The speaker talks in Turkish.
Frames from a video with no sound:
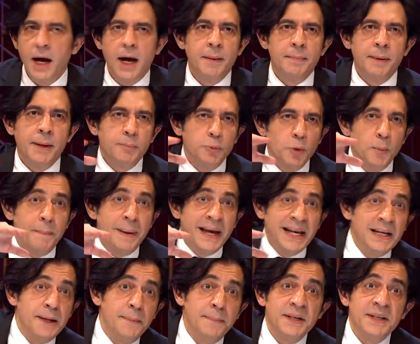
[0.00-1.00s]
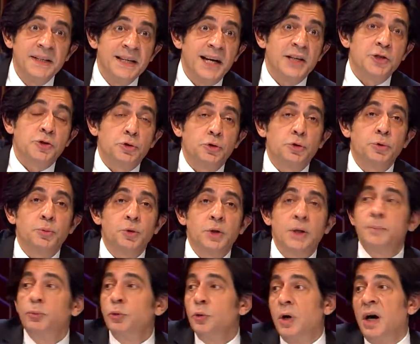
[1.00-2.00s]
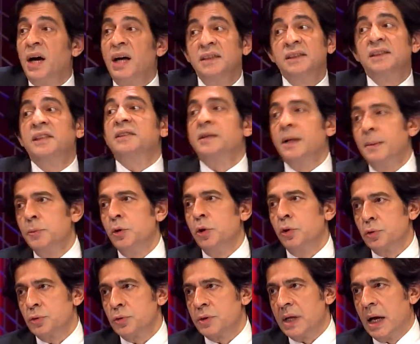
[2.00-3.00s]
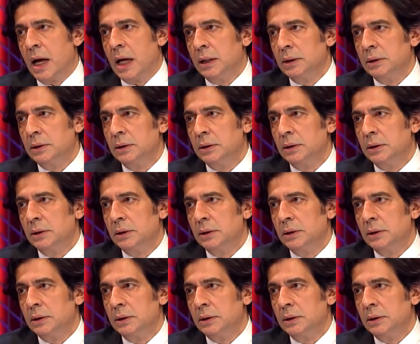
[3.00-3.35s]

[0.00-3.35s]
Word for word: Ama bu belli bir yaş grubuna bunu anlatamıyoruz da.